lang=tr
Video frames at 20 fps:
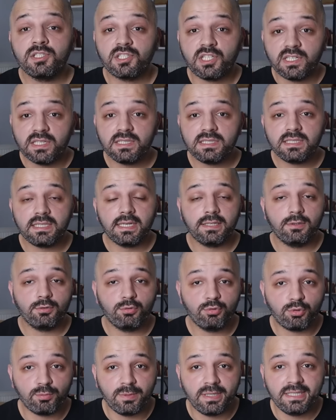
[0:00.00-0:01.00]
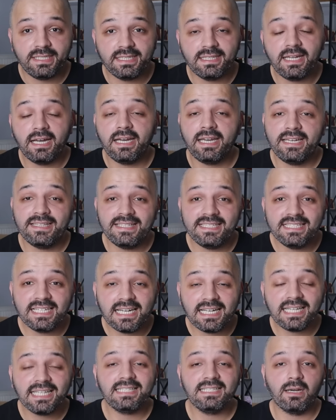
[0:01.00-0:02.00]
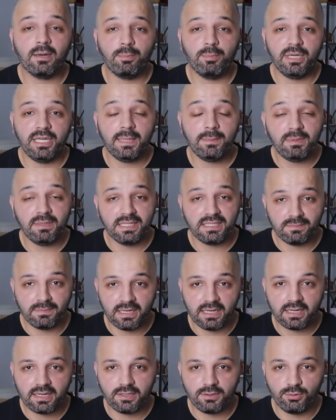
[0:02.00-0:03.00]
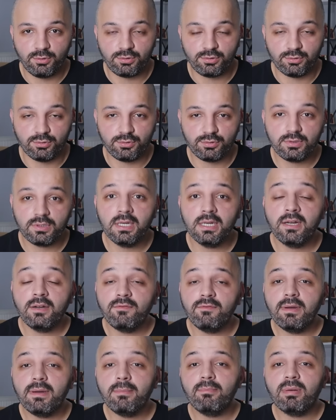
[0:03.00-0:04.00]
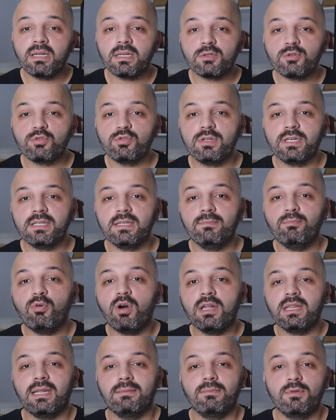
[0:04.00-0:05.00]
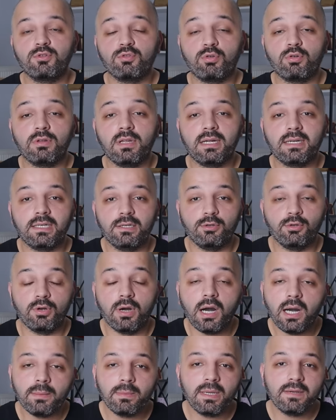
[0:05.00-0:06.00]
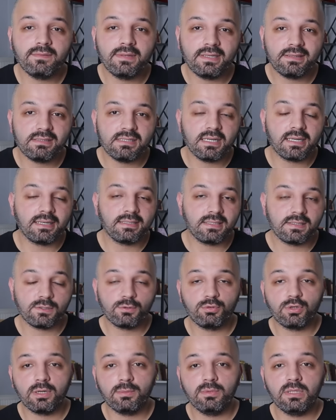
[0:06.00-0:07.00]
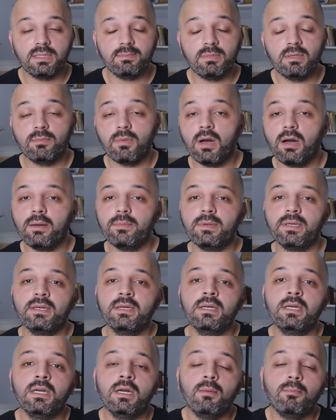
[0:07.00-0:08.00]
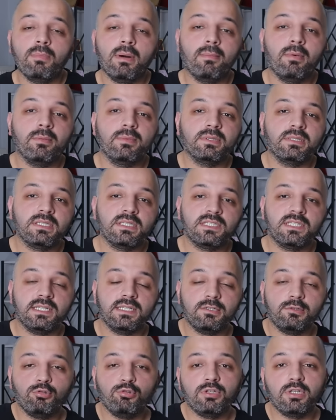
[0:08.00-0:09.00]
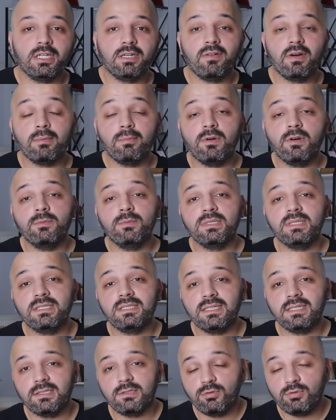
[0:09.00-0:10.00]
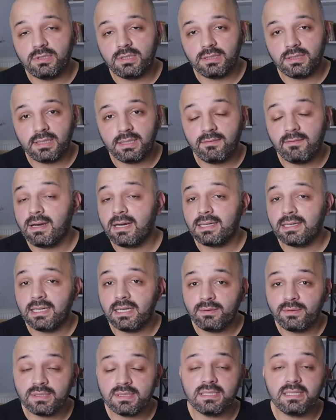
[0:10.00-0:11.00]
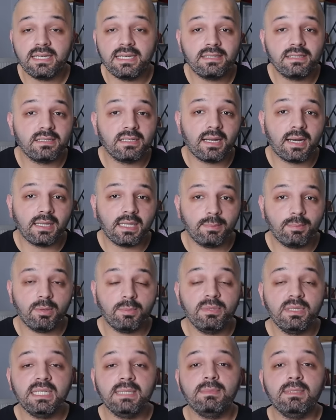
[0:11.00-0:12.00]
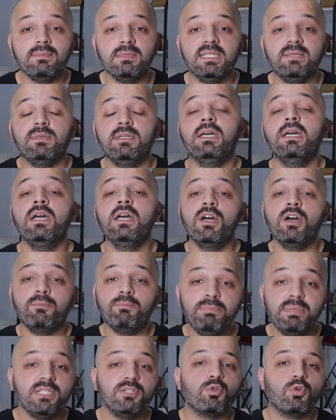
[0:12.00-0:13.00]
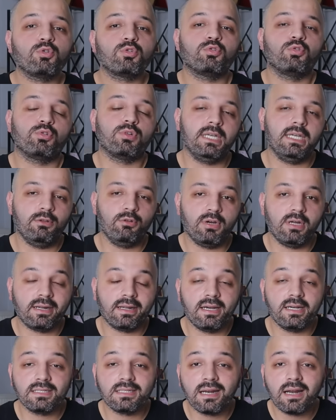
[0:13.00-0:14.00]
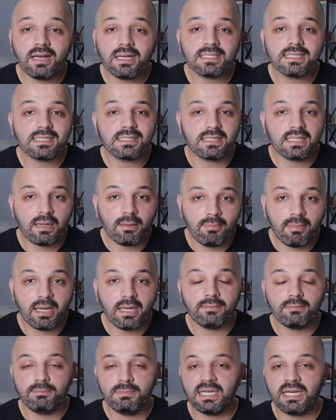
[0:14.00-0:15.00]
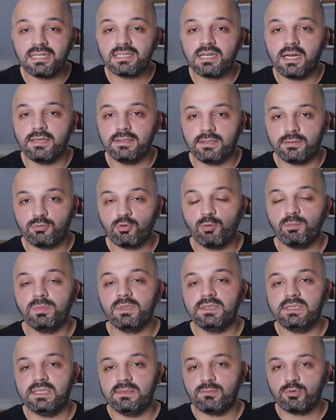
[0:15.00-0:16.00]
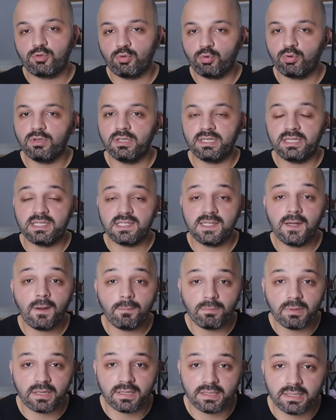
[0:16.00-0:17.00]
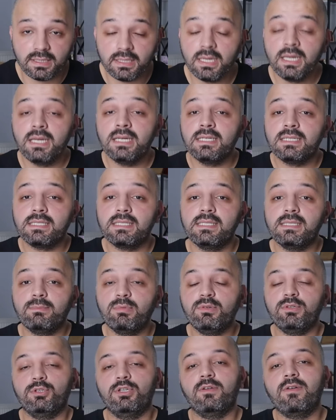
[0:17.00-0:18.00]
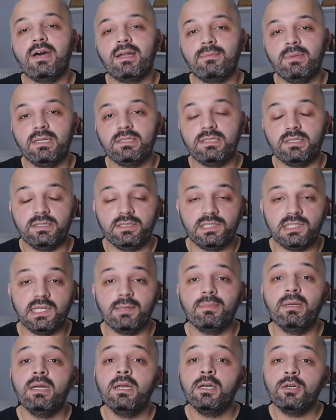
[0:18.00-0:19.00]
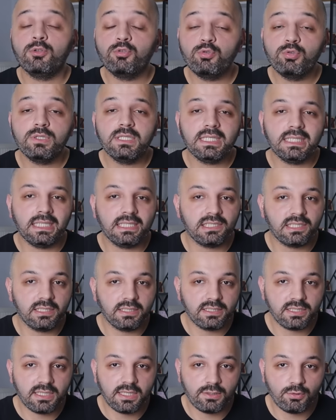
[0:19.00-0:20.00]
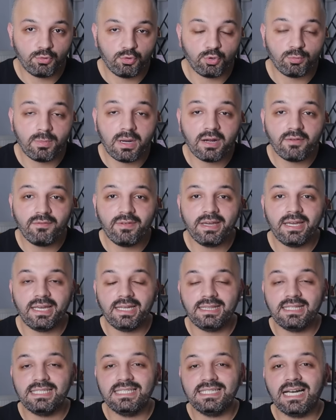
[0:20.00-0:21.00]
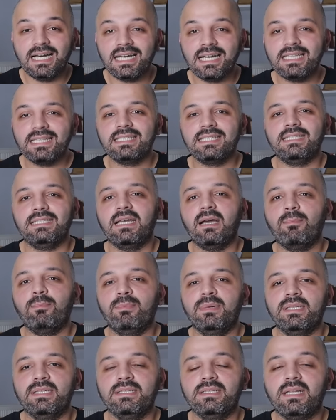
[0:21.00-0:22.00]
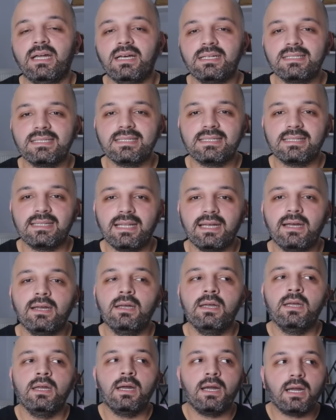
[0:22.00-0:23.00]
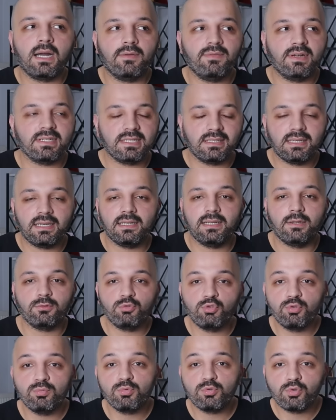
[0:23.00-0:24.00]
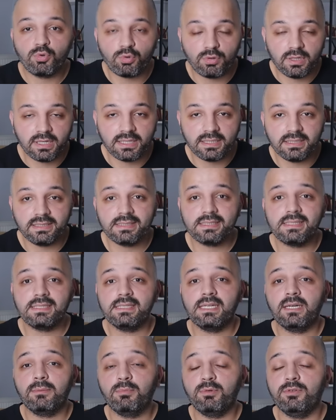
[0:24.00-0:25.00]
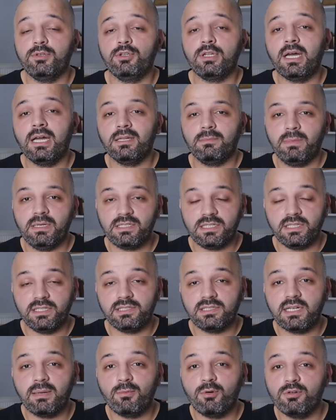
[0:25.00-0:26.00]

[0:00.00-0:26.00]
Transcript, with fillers: Şahıs şirketi kurmayı ya da e-ticaret yapmayı hepiniz merak ediyorsunuz. Ve bana sürekli bu anlamda sorular geliyor. Abi evde e-ticaret kurabilir miyim? Abi babamın çiçekçi dükkanı var. Babamın çiçekçi dükkanındaki vergi levhasıyla e-ticaret yapabilir miyim gibi birçok soru geliyor arkadaşlar. Aslında ben birkaç aydır topladığım soruların cevaplarını size bu videoda vermeye çalışacağım. Türkiye'de şahıs şirketi kurmak ve e-ticaret yapmanın aslında kafanıza takılan tüm sorularını size bu videoda anlatmaya çalışacağım.